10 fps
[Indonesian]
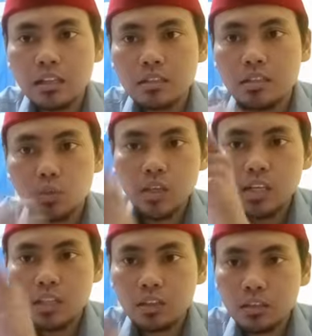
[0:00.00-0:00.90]
sesuai
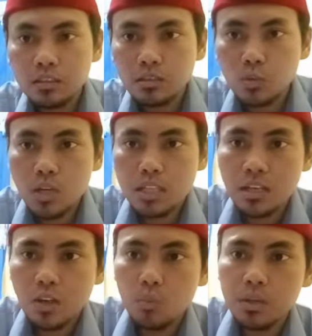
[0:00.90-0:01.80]
dengan tugas
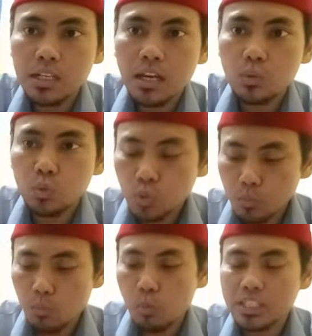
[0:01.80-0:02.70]
yang kau berikan
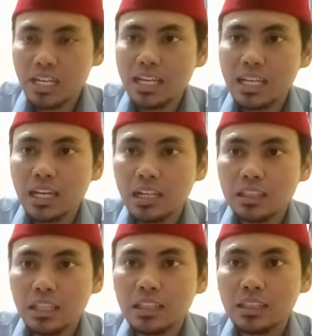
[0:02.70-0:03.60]
untuk membuat syair
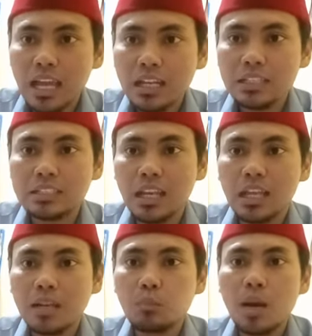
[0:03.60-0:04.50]
tentang
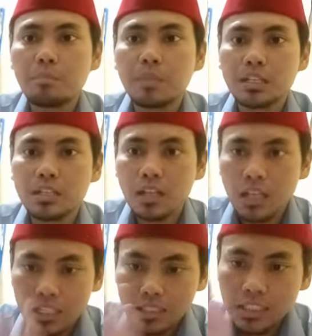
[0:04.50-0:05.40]
kejelekan Muhammad.
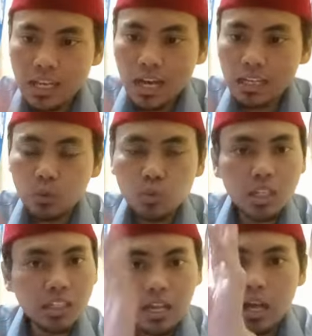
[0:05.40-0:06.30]
Tiga hari aku
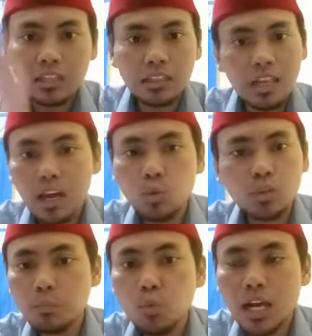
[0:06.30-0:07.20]
cari tidak tidak aku
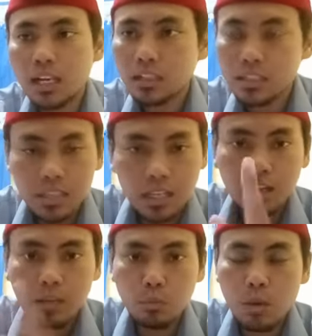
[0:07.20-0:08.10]
temukan kejelekan
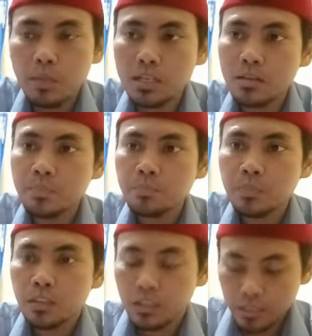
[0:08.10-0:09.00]
Nabi Muhammad.
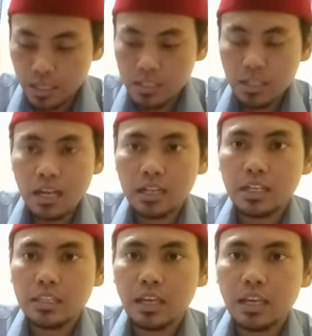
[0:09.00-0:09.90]
Dari gerak
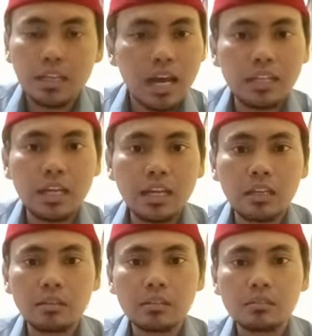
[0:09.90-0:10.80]
geriknya nggak ada yang
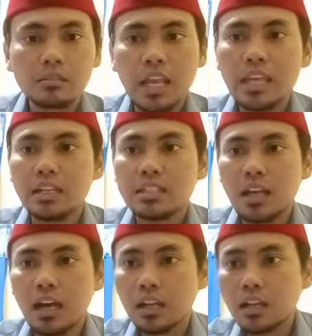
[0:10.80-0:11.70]
layak
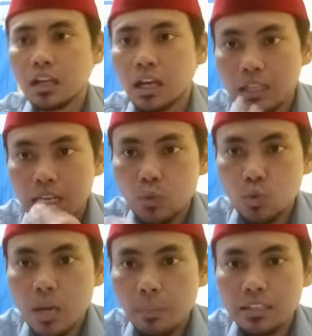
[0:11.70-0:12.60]
dicela. Dari
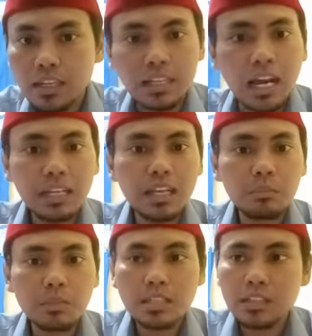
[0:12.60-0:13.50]
ucapannya nggak ada
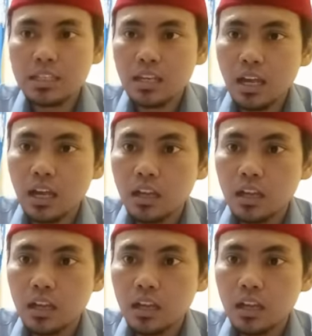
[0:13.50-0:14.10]
yang bisa saya celah.